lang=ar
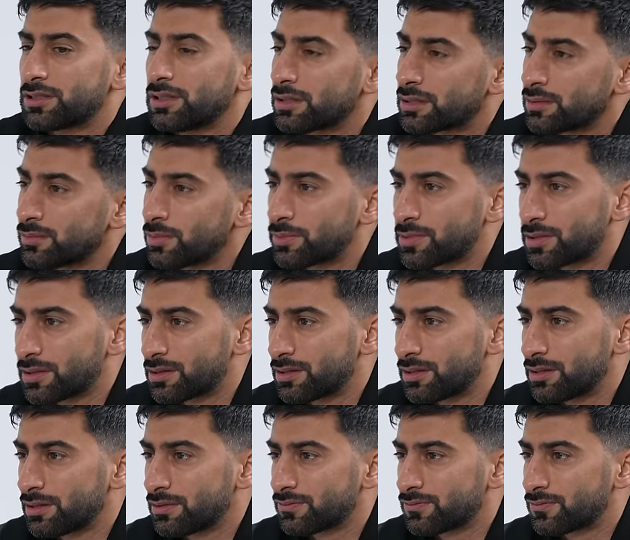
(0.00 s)
شعري مو
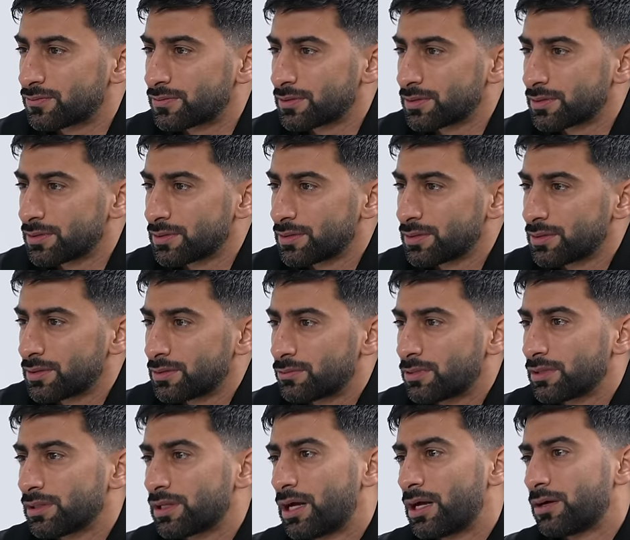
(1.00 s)
كثيف
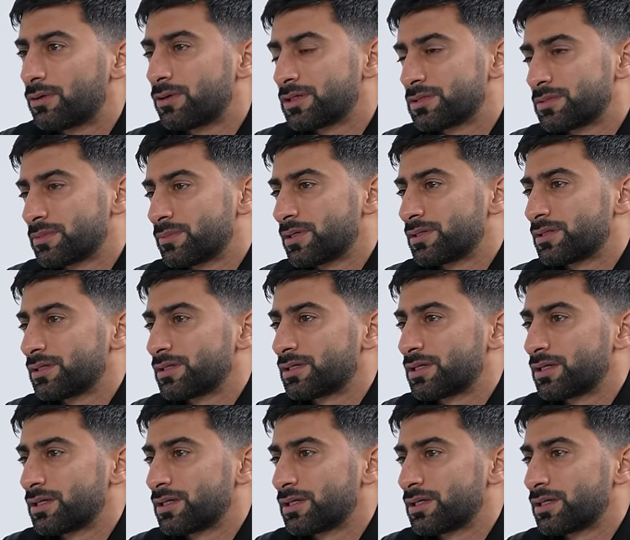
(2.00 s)
والله حواجب ما ادري